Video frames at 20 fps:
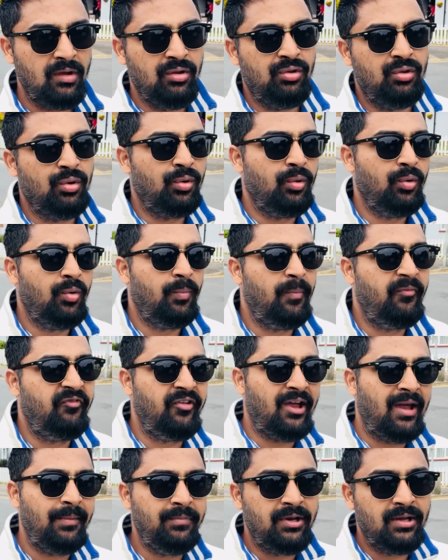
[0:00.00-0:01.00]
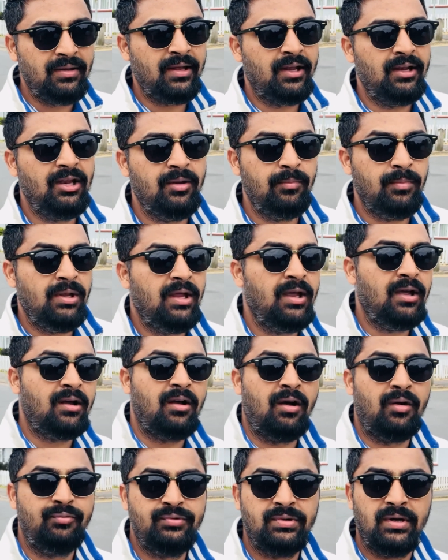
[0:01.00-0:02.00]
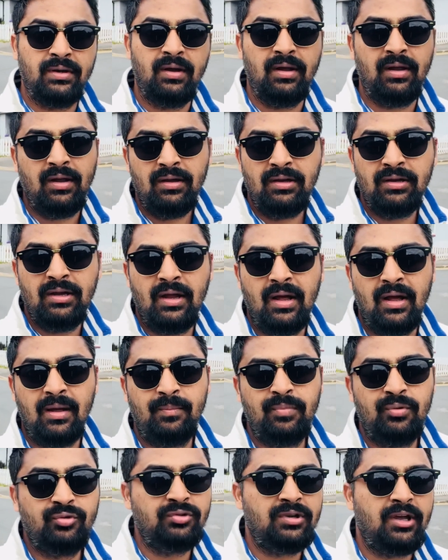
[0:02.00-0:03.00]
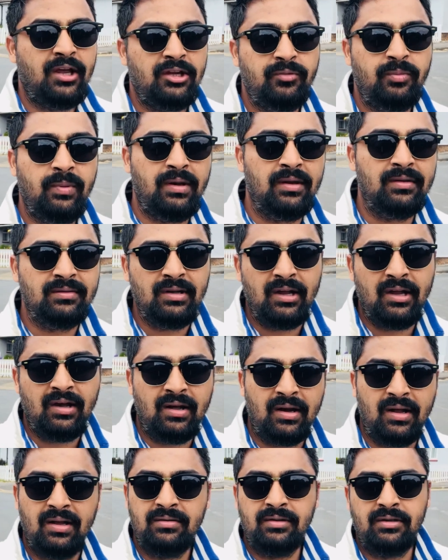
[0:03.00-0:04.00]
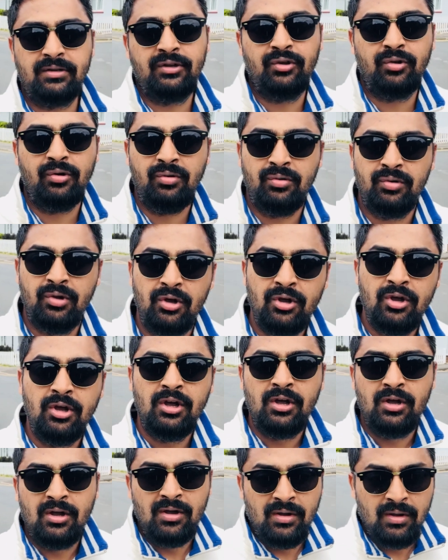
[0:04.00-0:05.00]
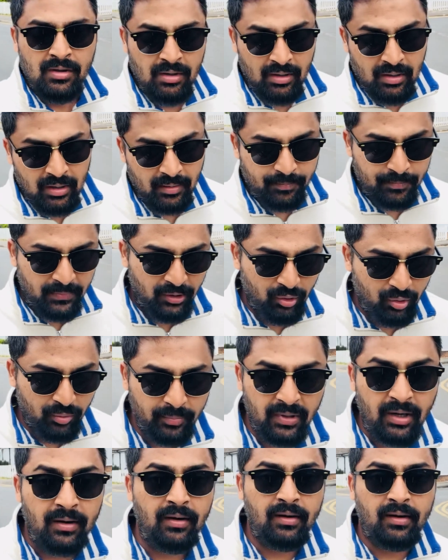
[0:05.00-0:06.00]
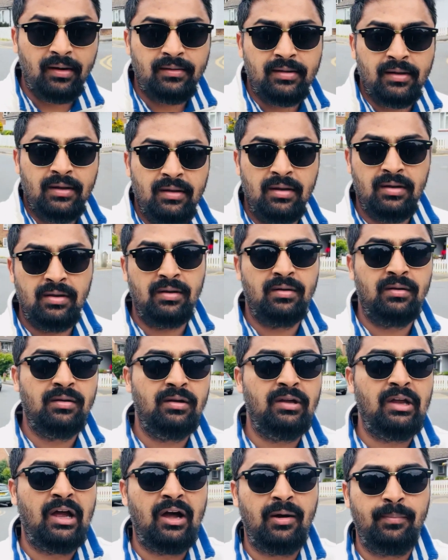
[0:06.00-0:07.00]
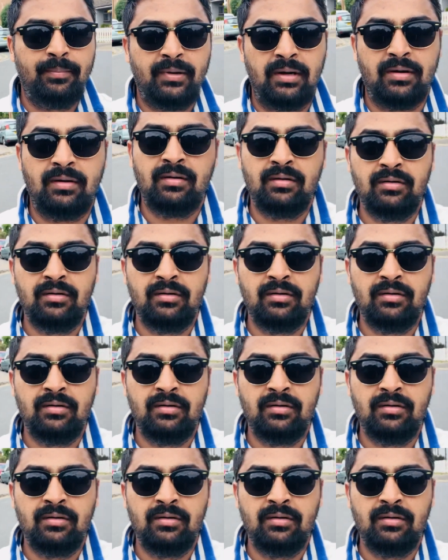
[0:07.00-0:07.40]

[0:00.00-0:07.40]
तो वेब डिज़ाइनिंग भी एक ऑप्शन है कि आप उसका एक्सपीरियंस लेकर आ सकते हो अपनी होम कंट्री से यहाँ पर